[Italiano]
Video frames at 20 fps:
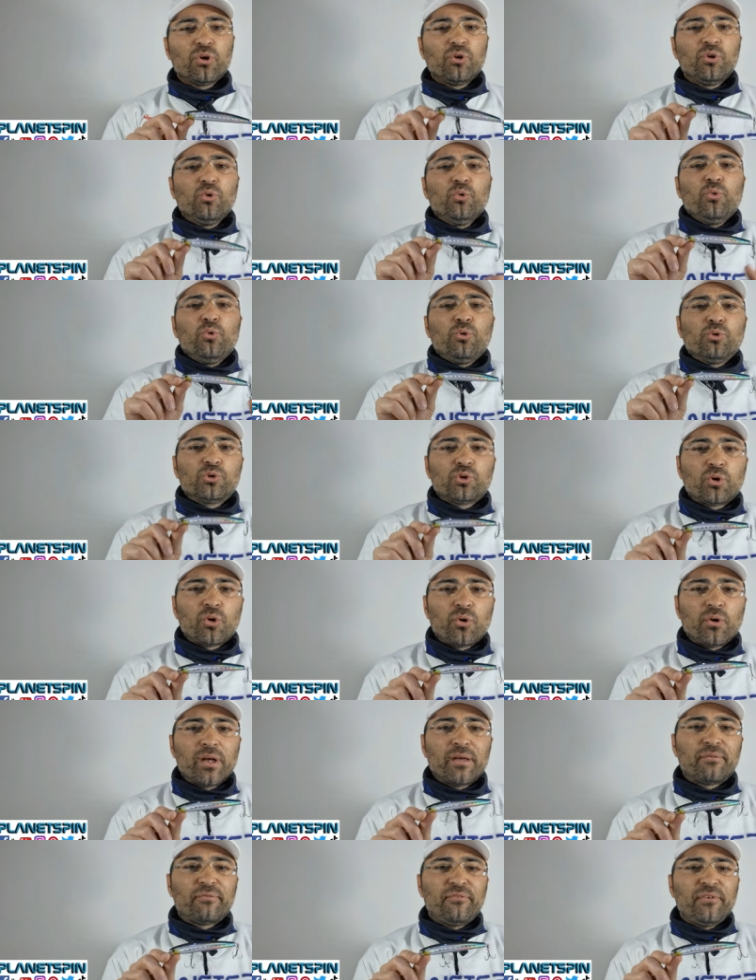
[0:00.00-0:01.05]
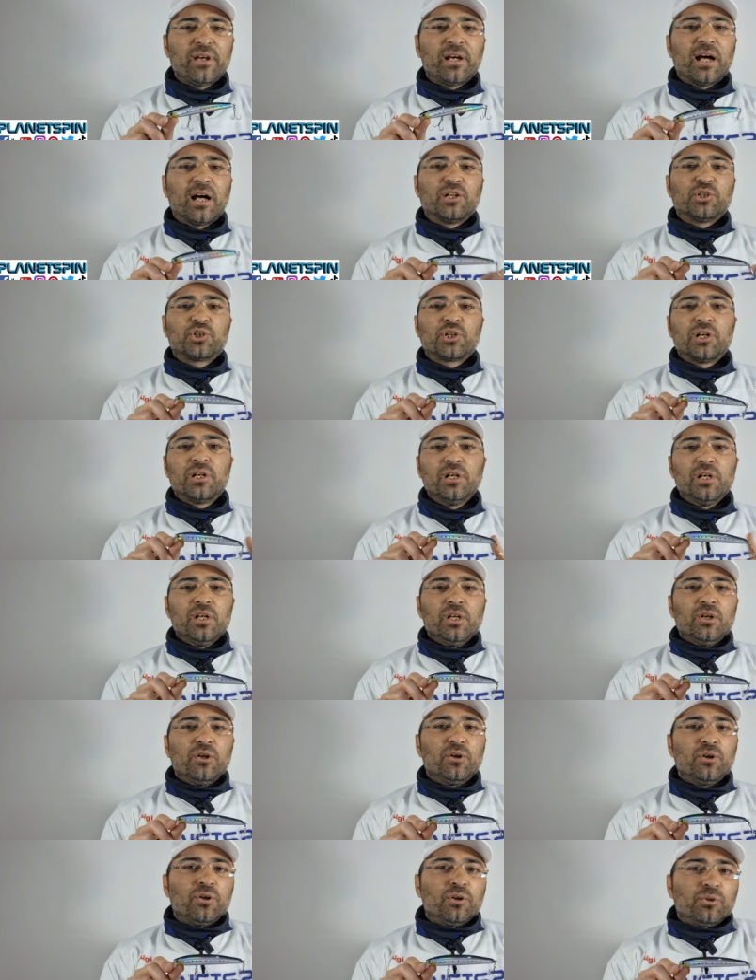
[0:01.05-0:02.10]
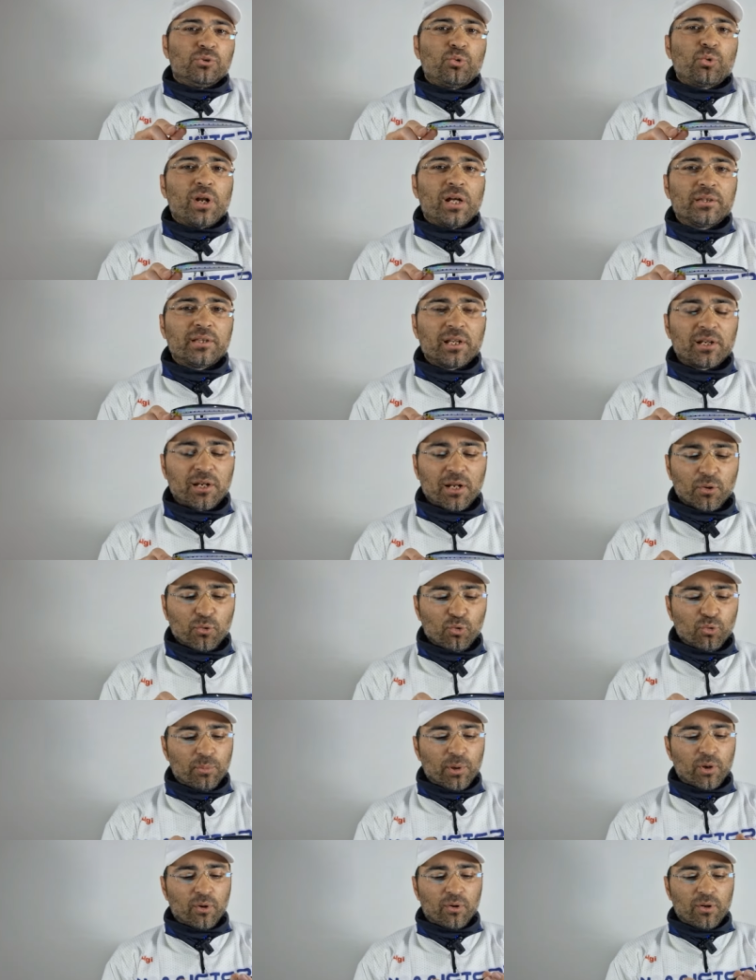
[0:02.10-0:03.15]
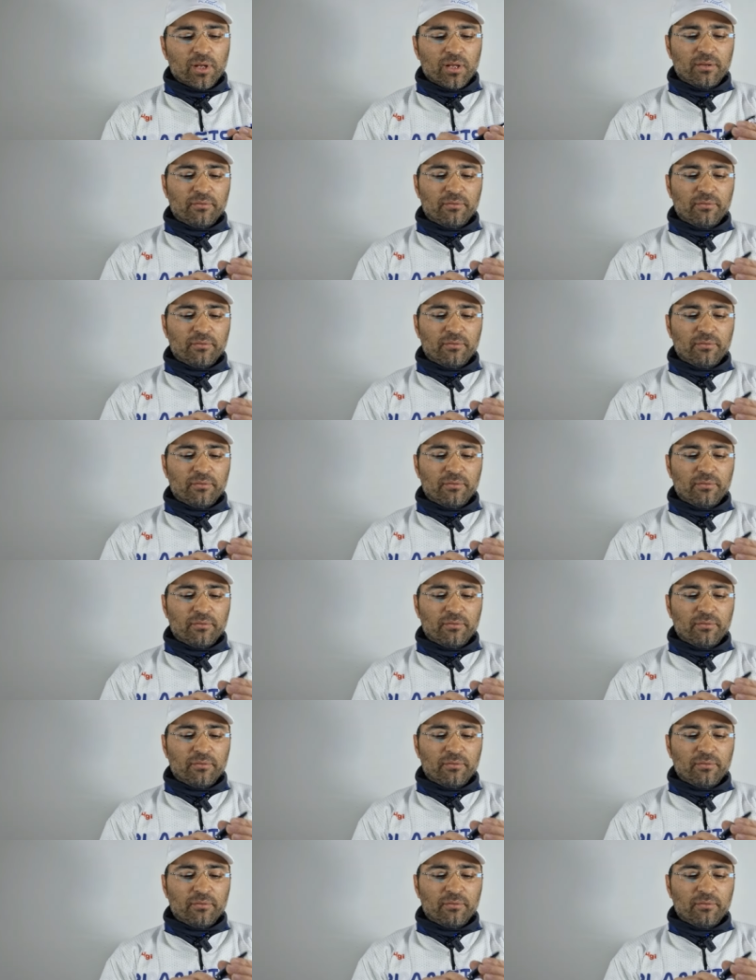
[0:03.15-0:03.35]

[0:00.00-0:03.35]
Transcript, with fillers: nuoto efficace eh, durante il recupero.